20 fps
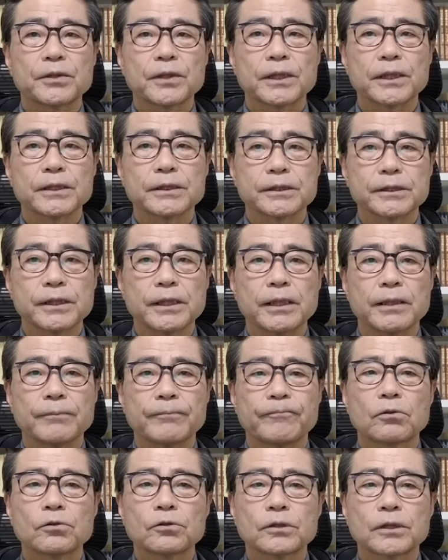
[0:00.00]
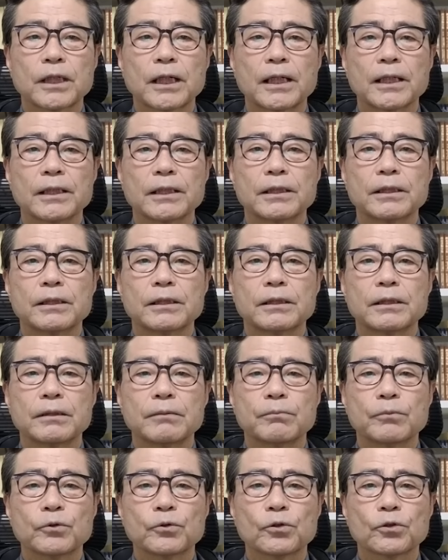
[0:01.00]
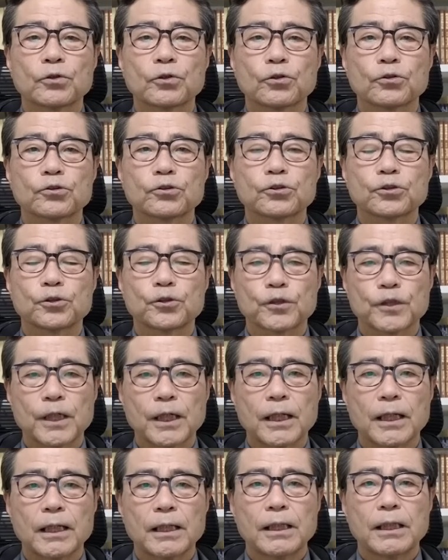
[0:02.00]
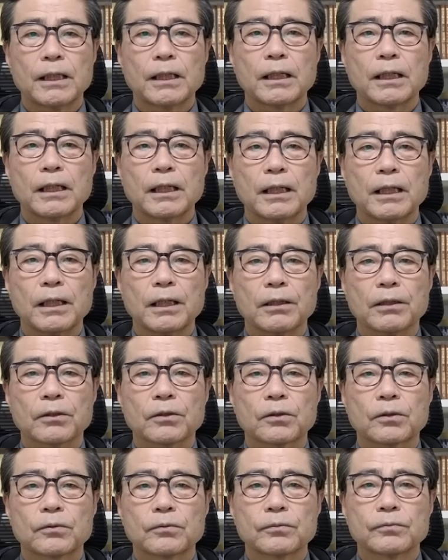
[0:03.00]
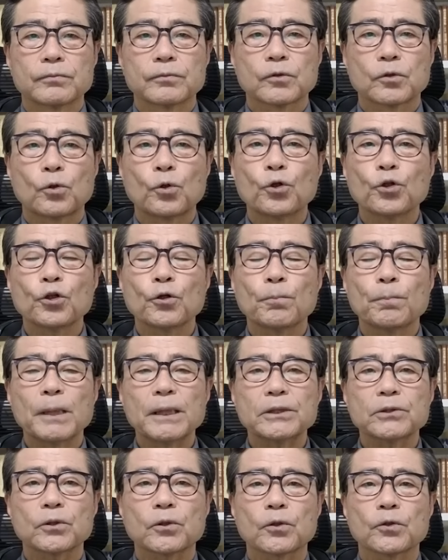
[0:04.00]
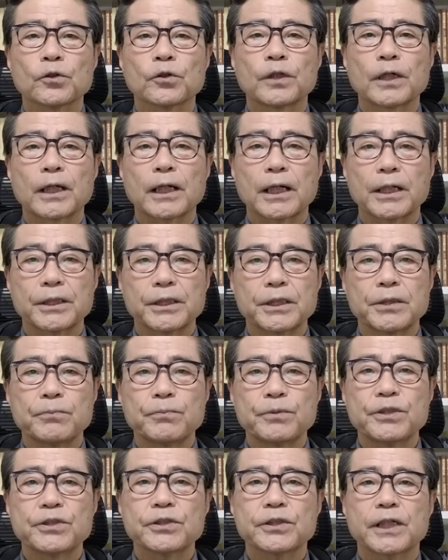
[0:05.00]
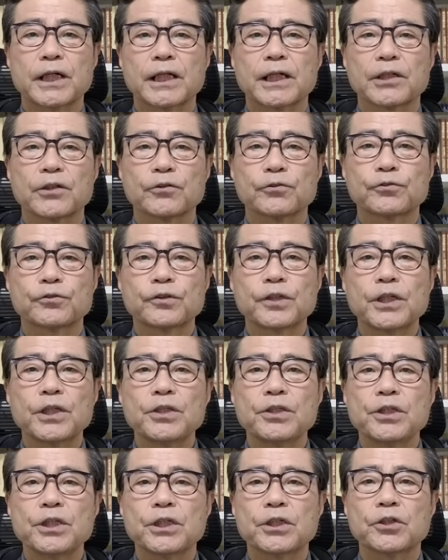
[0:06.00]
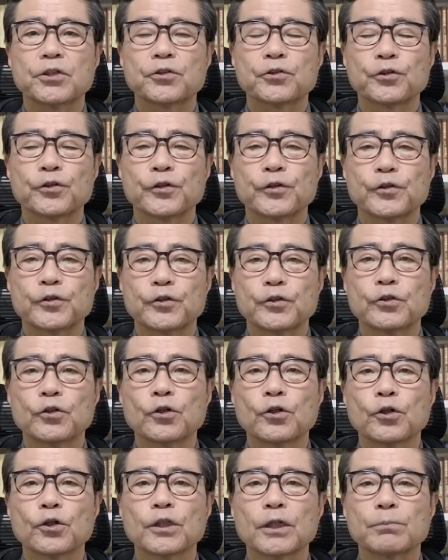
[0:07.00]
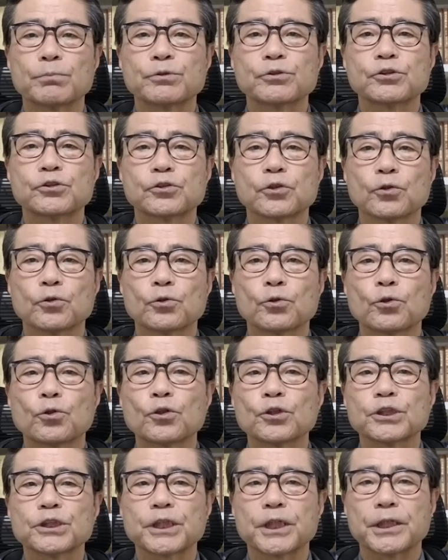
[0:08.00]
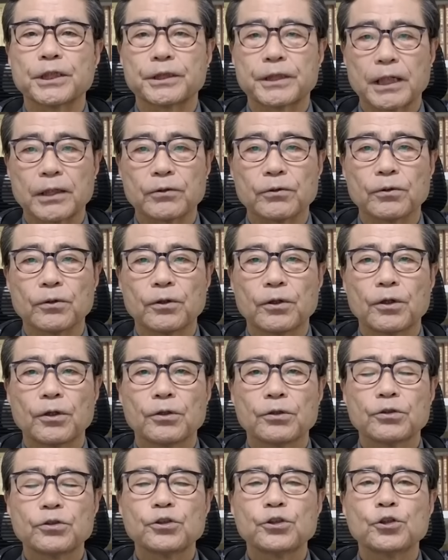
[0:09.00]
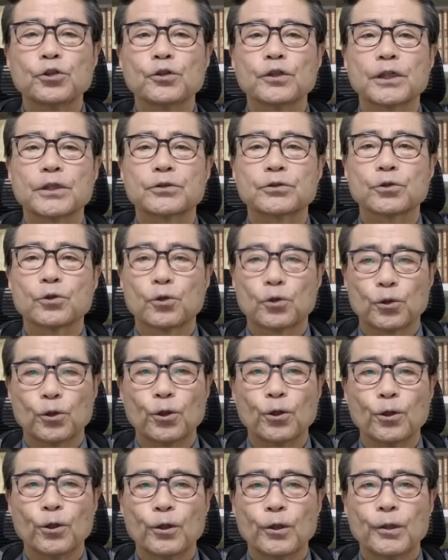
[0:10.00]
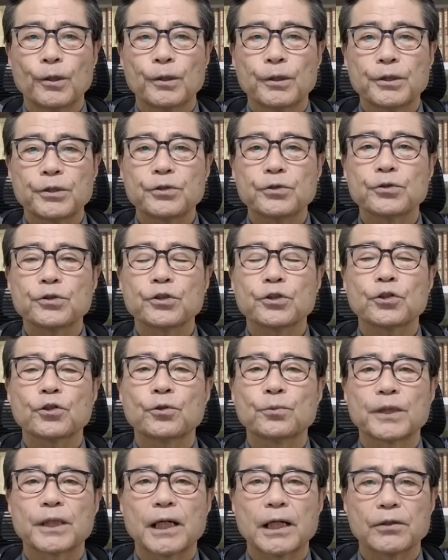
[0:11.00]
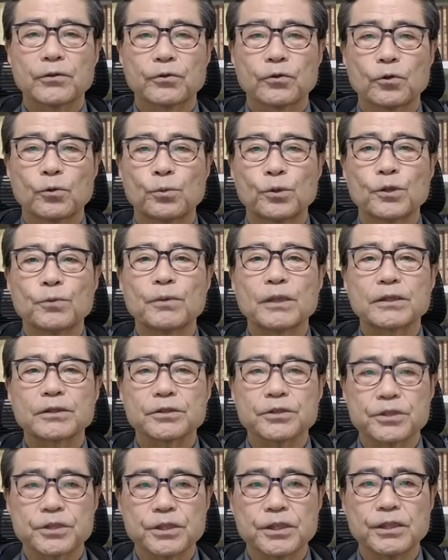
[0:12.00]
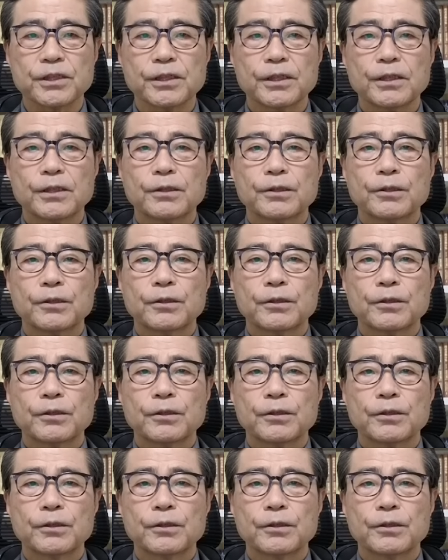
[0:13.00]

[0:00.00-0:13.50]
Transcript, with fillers: にはですね、今回元局長が、えー、公用パソコンの中に自らの不倫日記のような文章を残していたというような情報、非常に興味があると思いますし、